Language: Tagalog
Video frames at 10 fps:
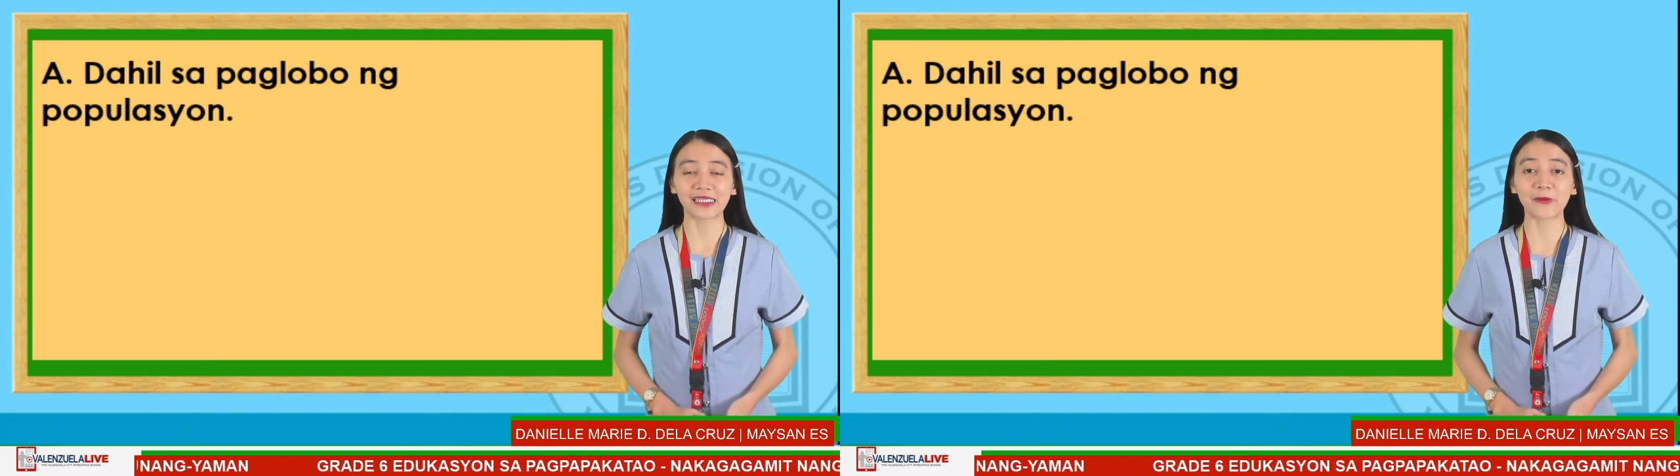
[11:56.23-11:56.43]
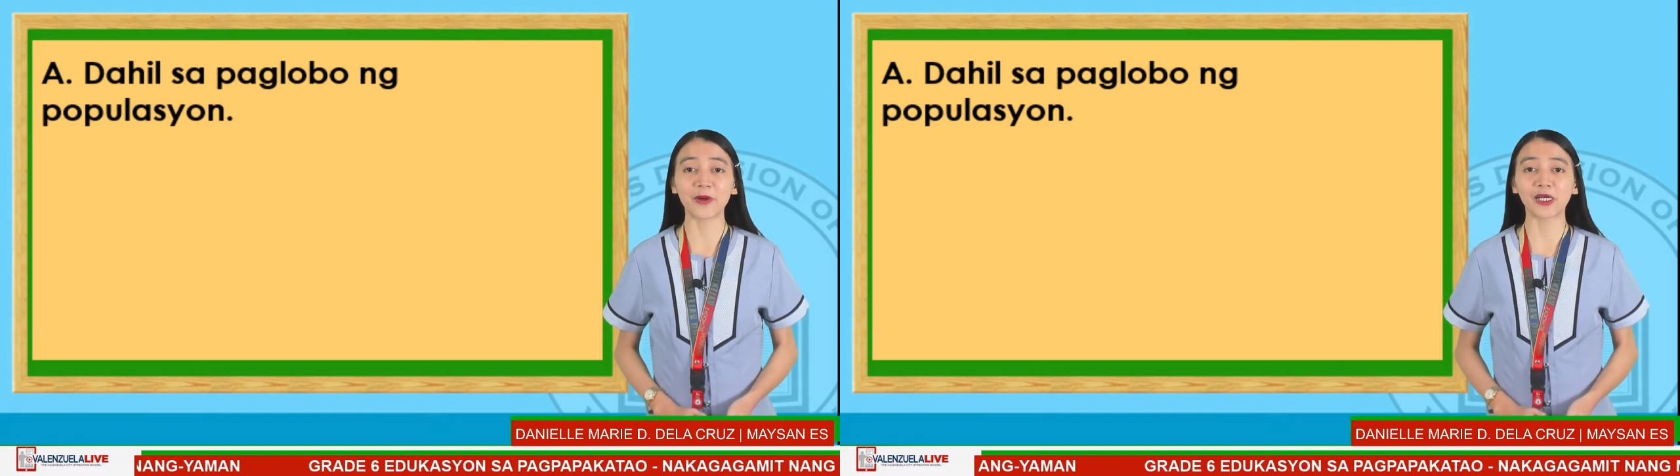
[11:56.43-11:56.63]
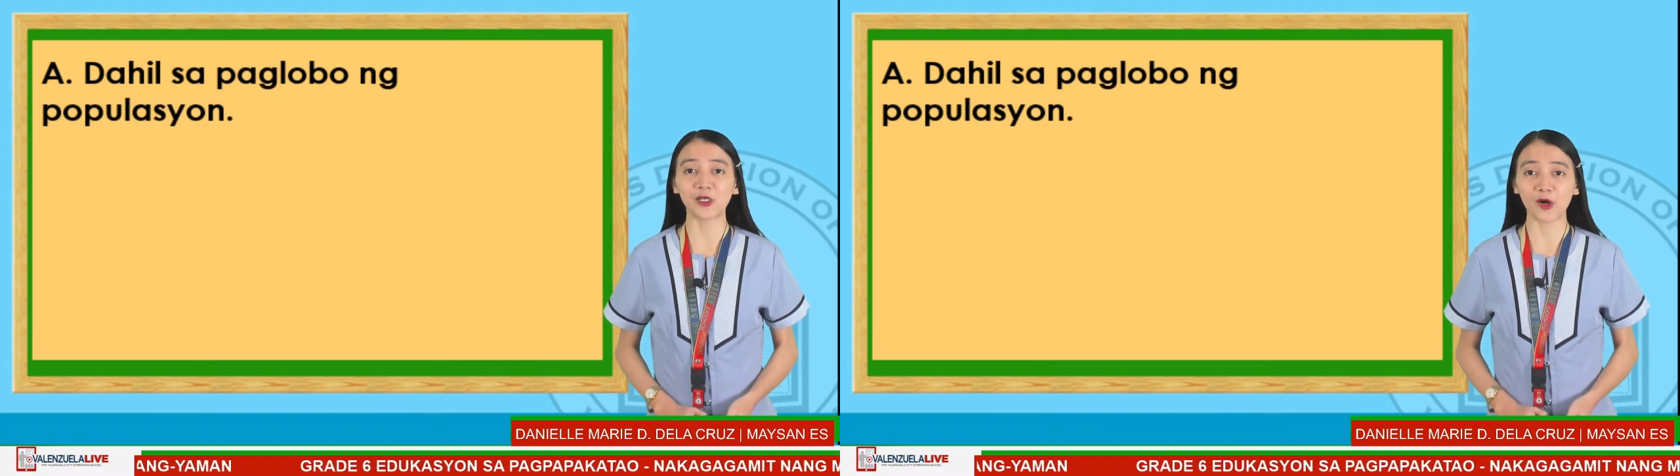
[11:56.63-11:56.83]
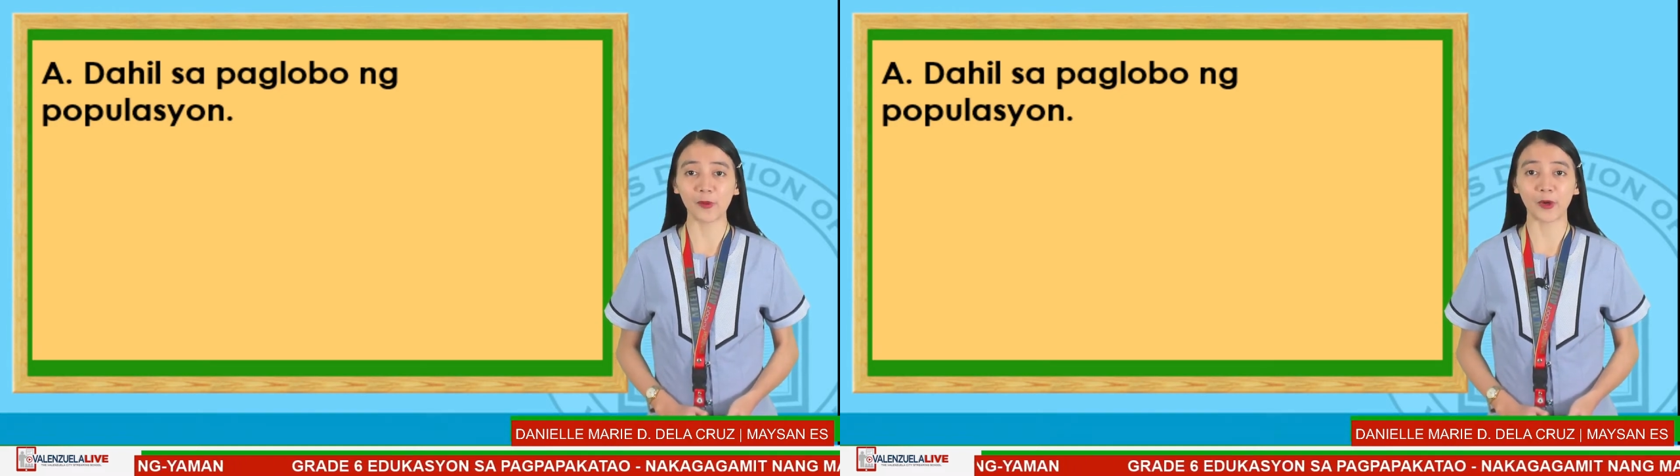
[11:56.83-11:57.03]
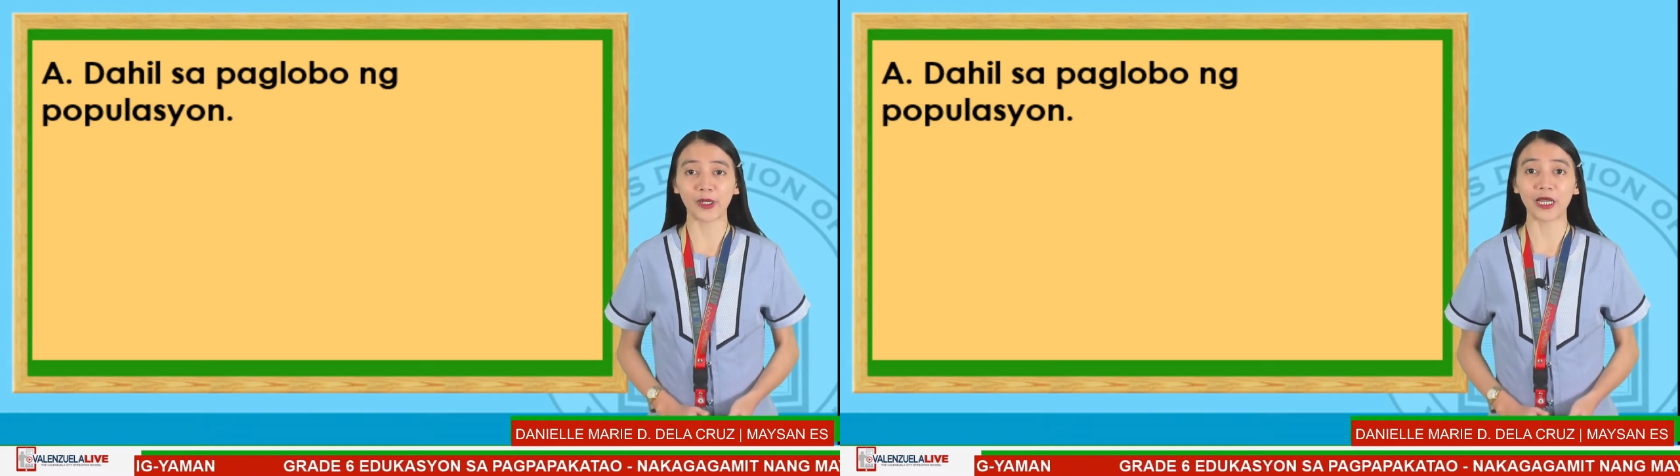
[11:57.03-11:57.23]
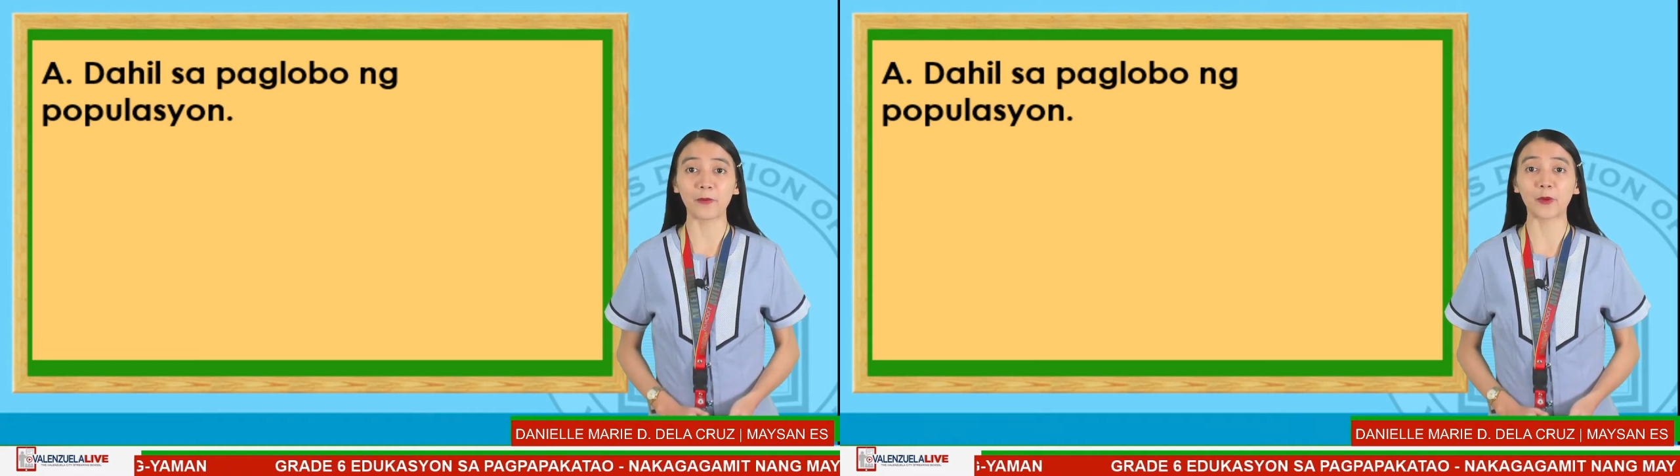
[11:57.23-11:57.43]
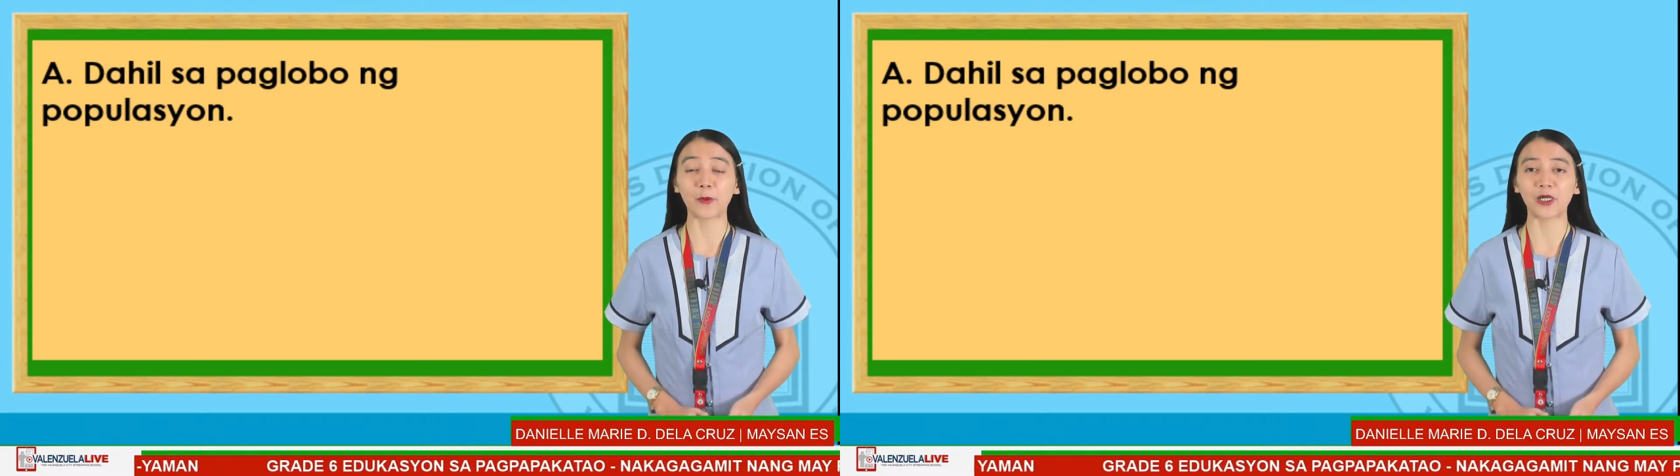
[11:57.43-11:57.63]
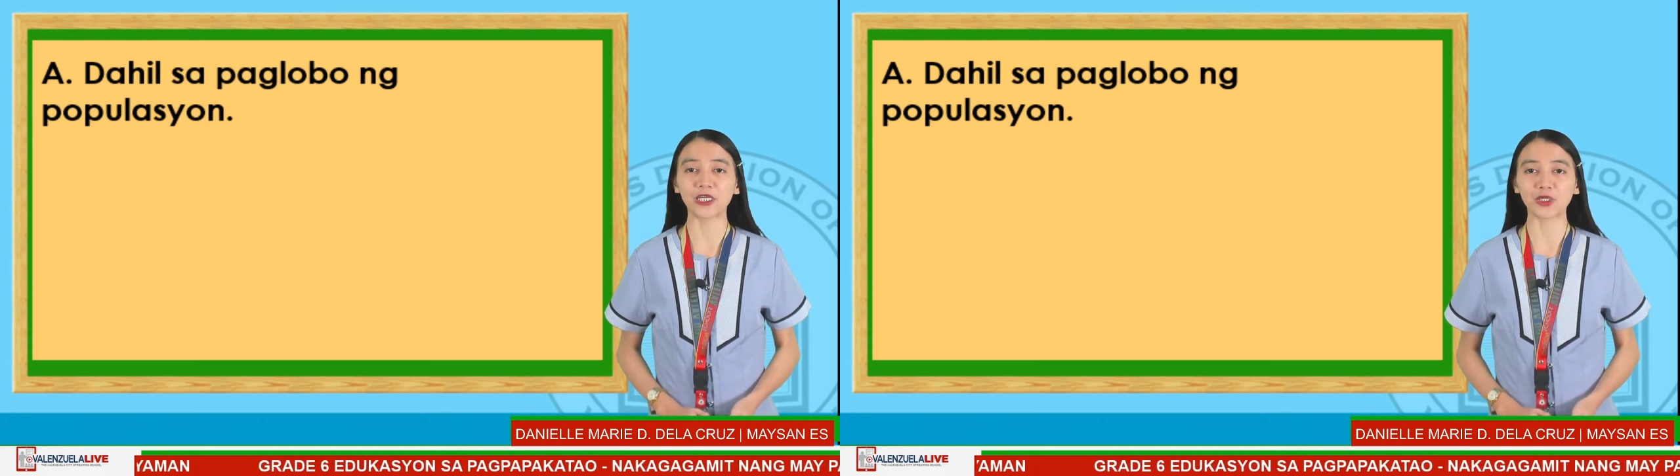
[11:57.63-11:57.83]
paglobo ng
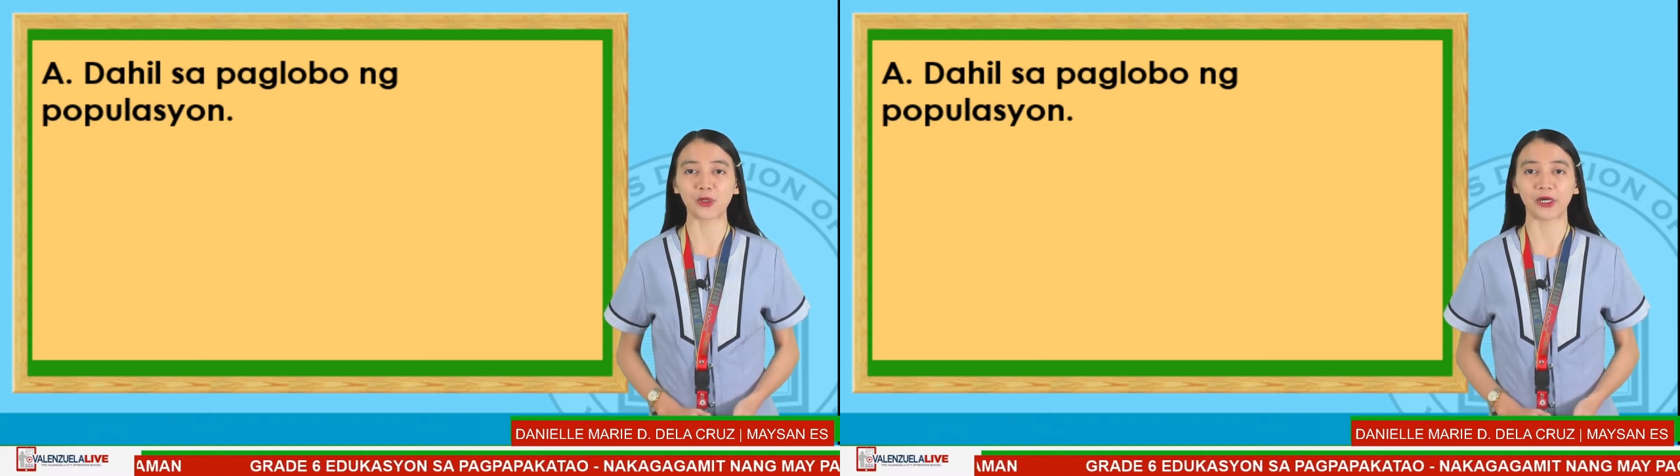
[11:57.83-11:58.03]
populasyon.